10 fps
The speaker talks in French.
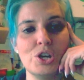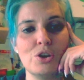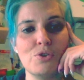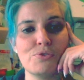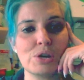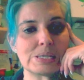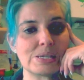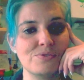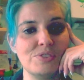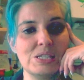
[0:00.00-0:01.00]
Le froid
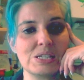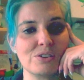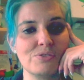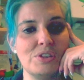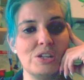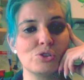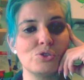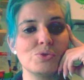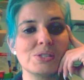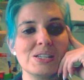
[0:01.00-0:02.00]
s'invite et infiltre nos